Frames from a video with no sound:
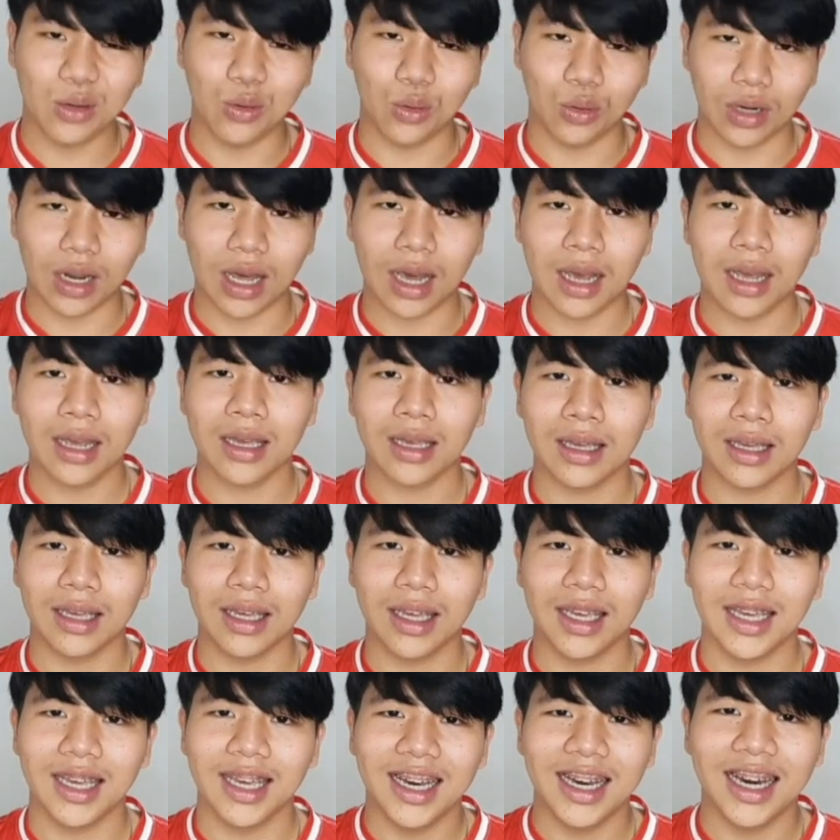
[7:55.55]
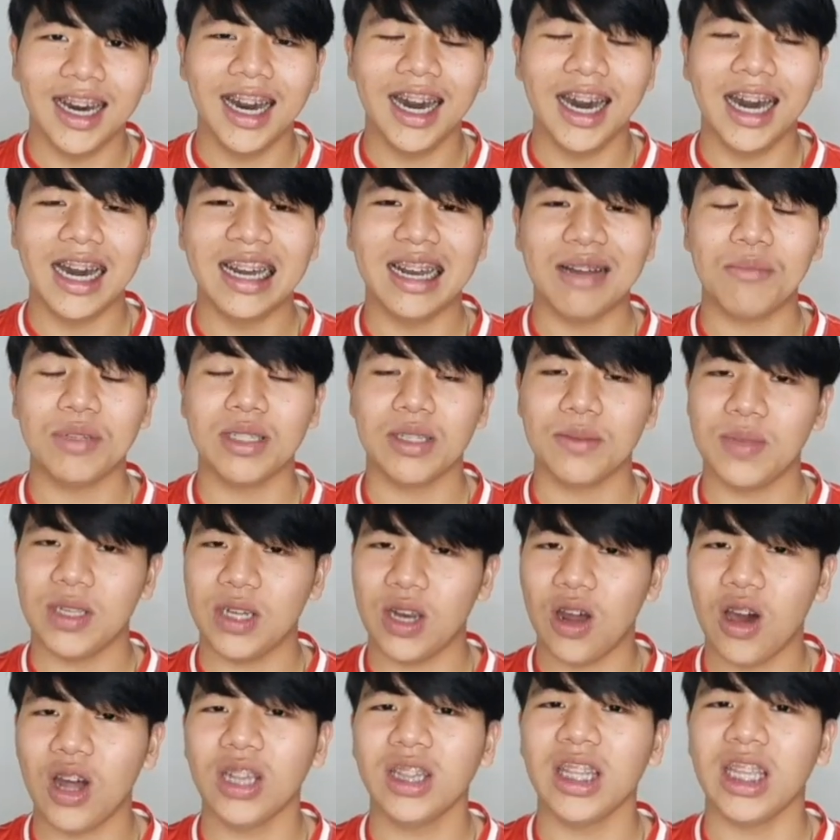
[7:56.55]
สนุกนะ เออแล้วมันจะ
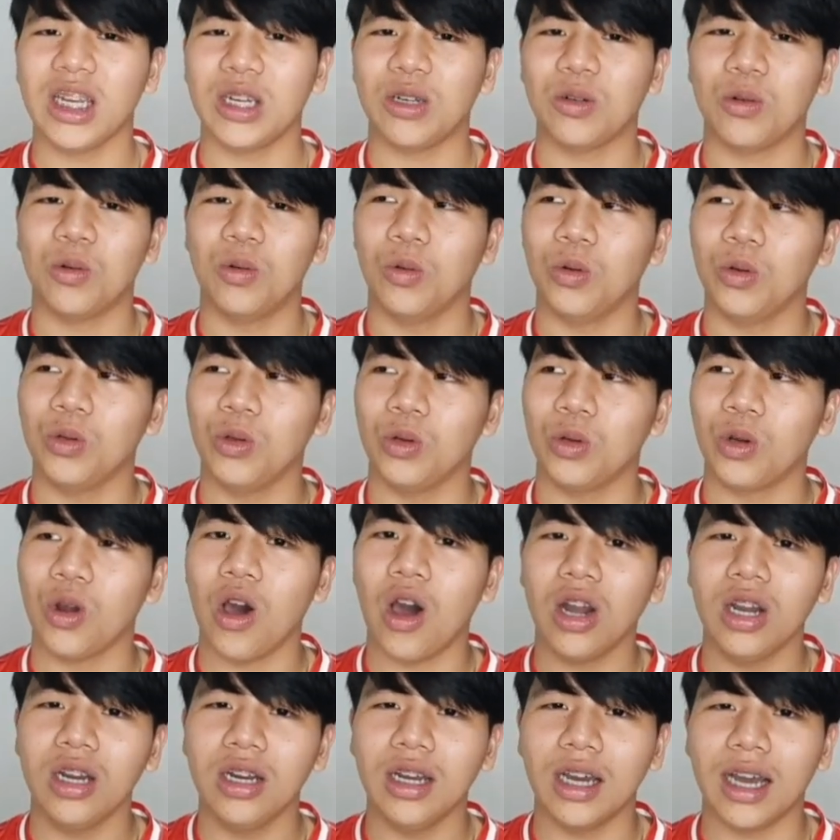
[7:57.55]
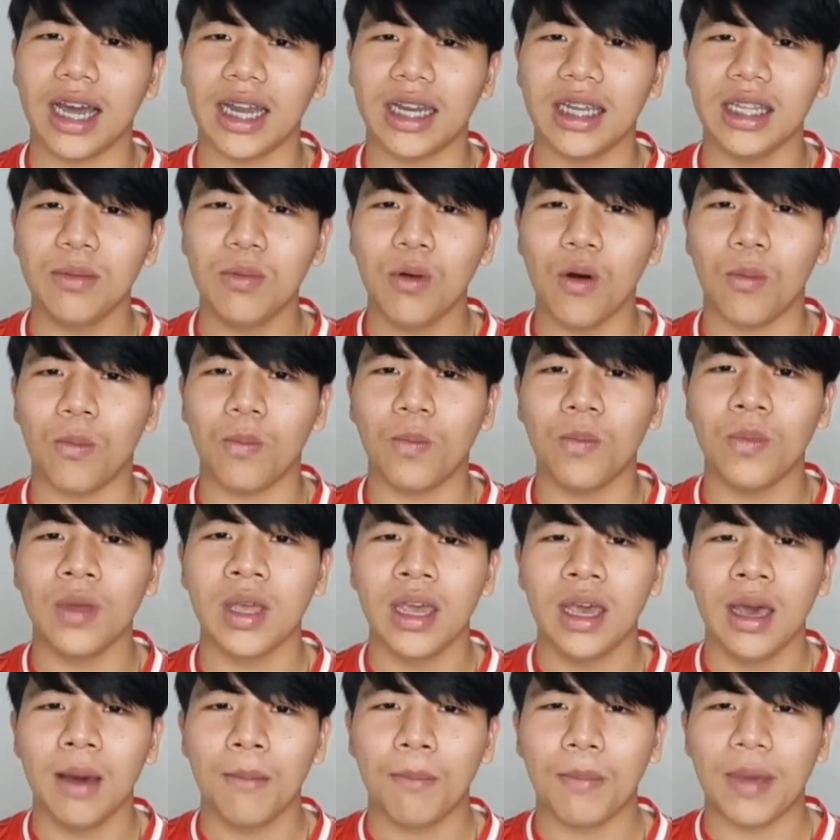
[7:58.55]
มีท่อนติดหูอยู่ท่อนหนึ่งอะที่ผม
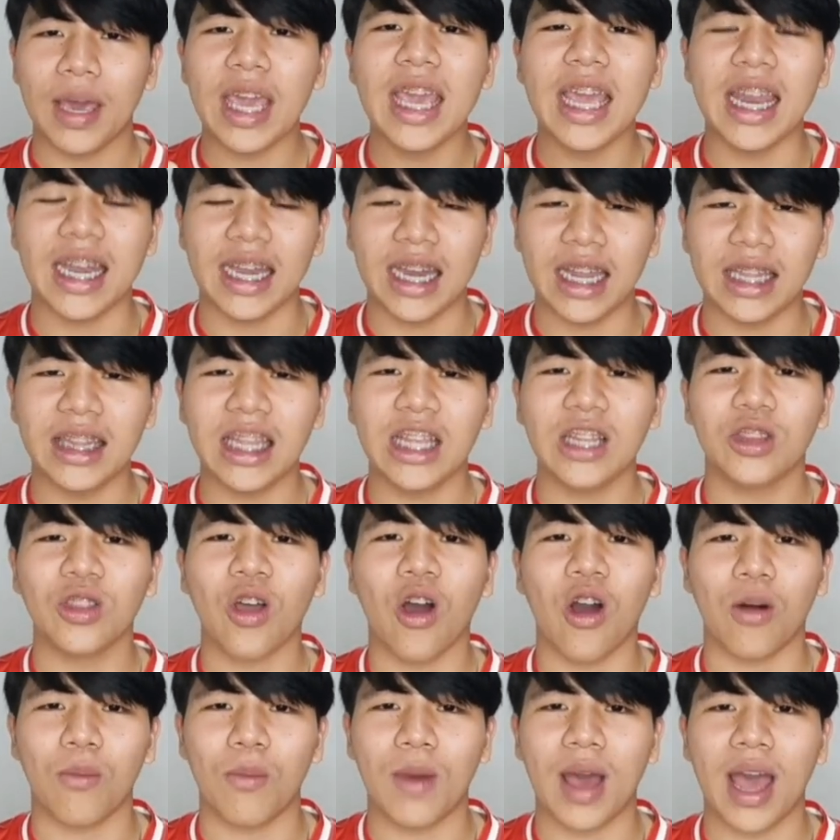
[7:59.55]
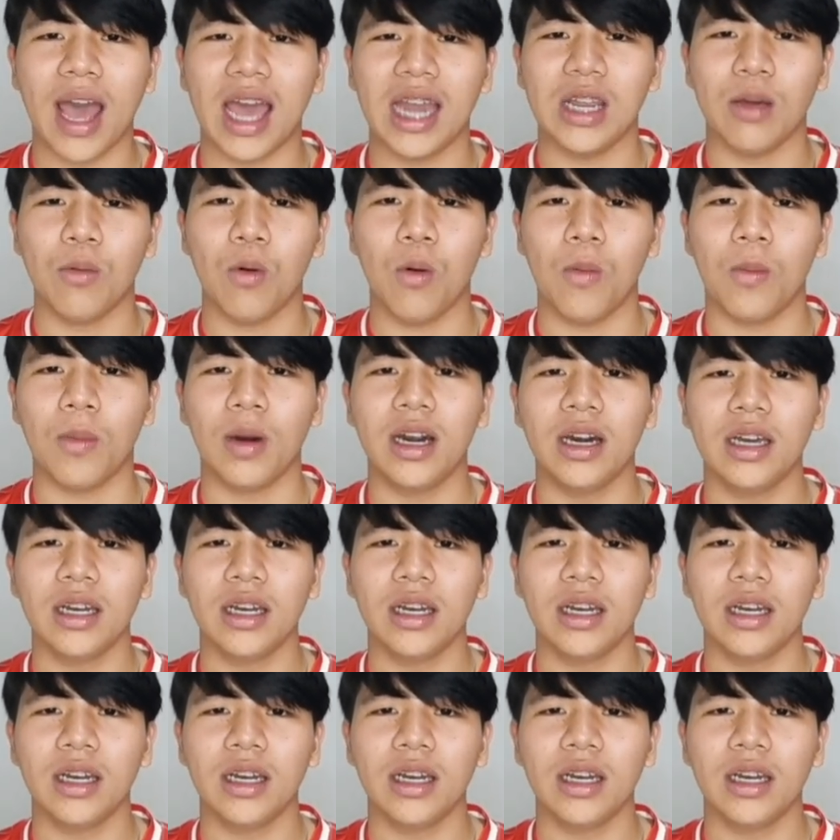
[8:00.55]
ไปเห็นในทิกตอกมาเดี๋ยวผม